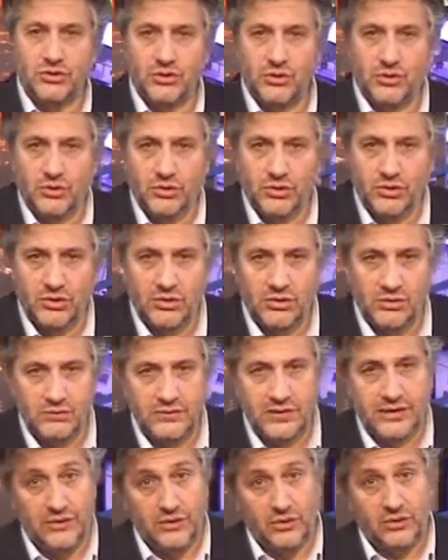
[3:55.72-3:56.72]
loro
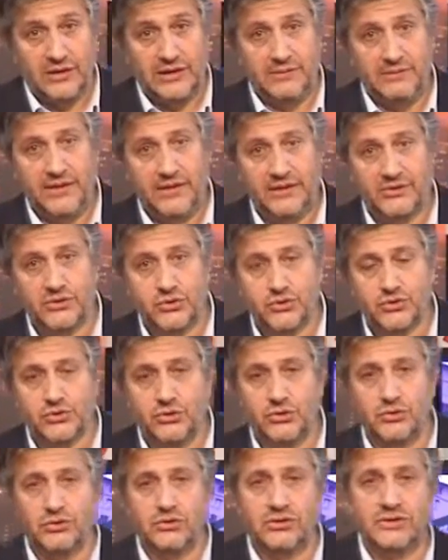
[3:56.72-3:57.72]
e non Alberto
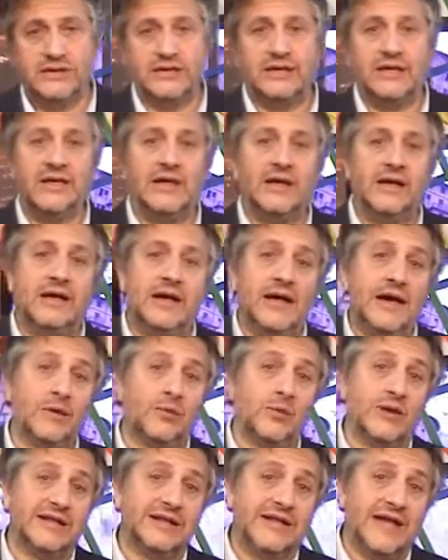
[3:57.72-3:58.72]
Sordi a
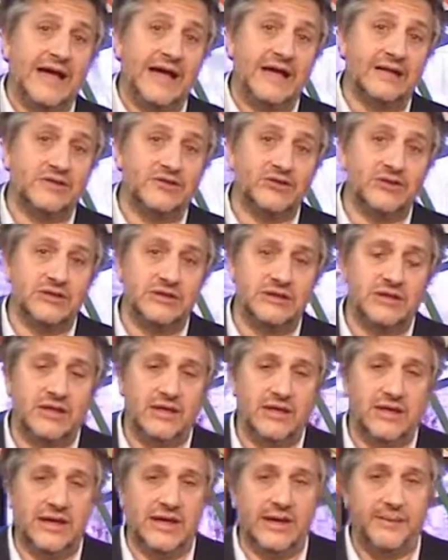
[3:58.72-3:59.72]
guardarci
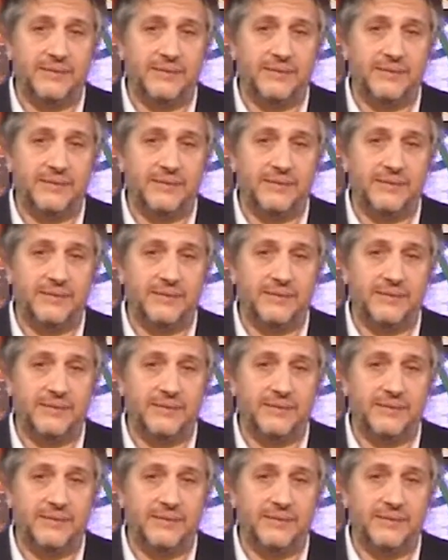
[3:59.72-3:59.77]
e a